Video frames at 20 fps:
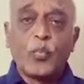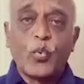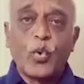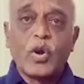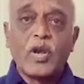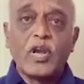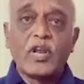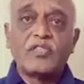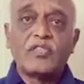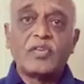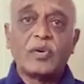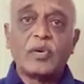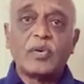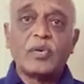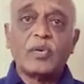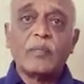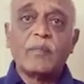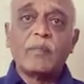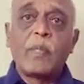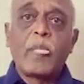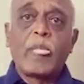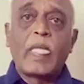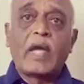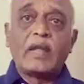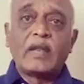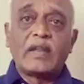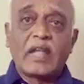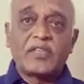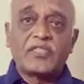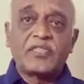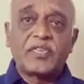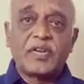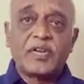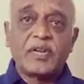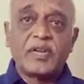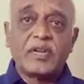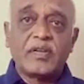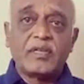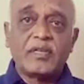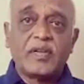పోలీసులు
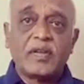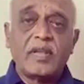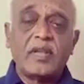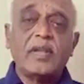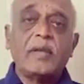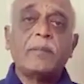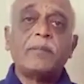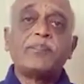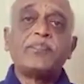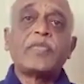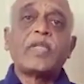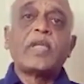ఎస్సీసీ